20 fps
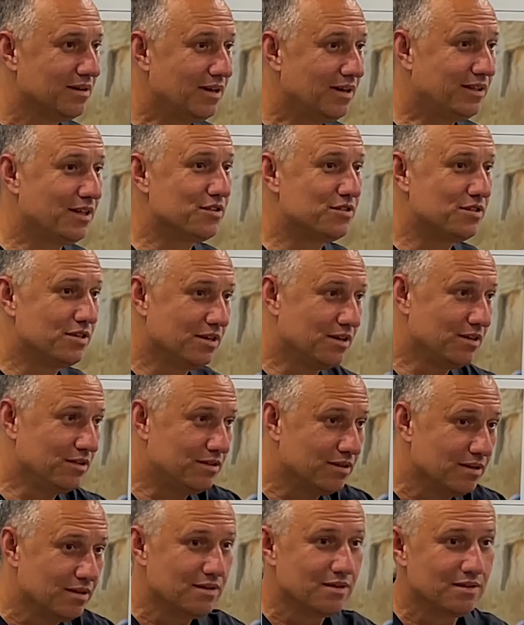Этот же
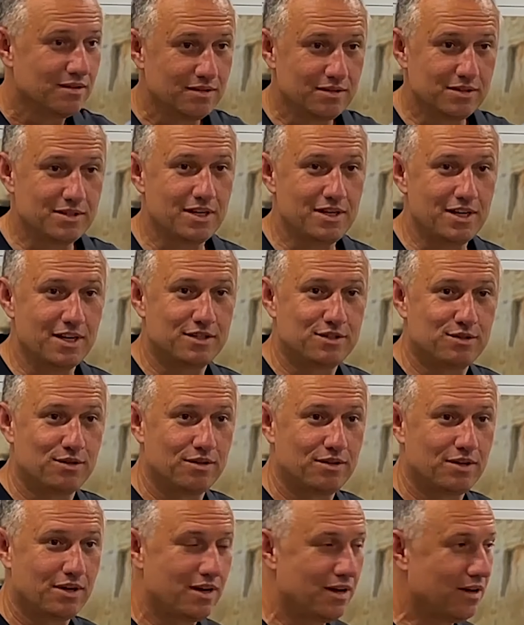вид
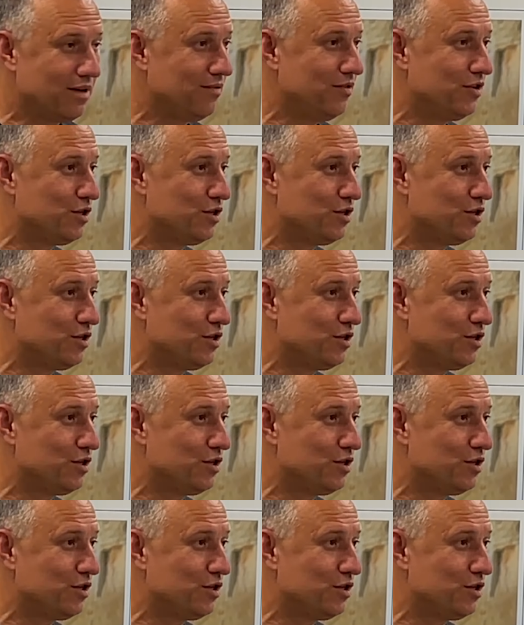изгоняется такая